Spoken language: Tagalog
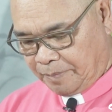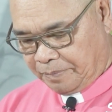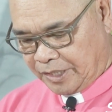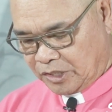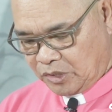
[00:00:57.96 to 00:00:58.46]

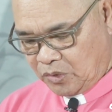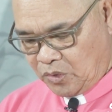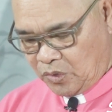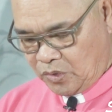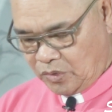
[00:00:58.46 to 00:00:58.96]

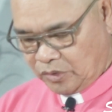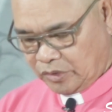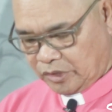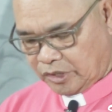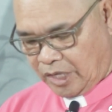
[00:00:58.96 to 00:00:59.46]

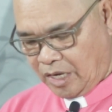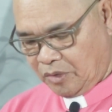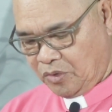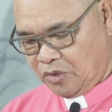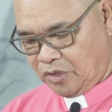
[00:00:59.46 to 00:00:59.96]
naprisko
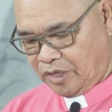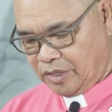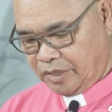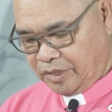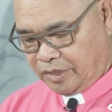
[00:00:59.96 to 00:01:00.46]
sa
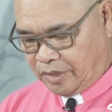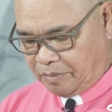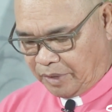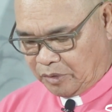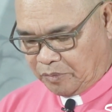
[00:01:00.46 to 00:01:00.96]
akong
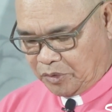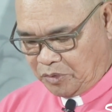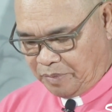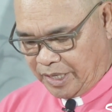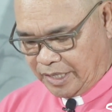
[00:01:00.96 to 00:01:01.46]

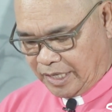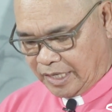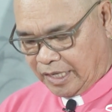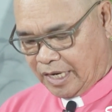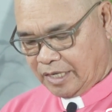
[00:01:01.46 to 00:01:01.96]
panumduman
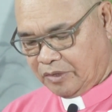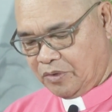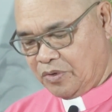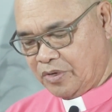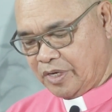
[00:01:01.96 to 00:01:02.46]
ang
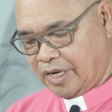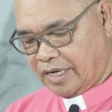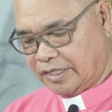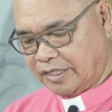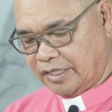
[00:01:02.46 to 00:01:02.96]

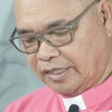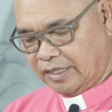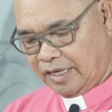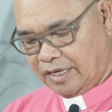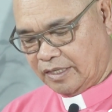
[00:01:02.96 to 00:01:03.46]
akong
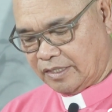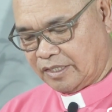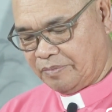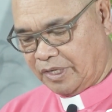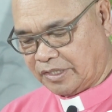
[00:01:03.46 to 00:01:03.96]
kasinatian sa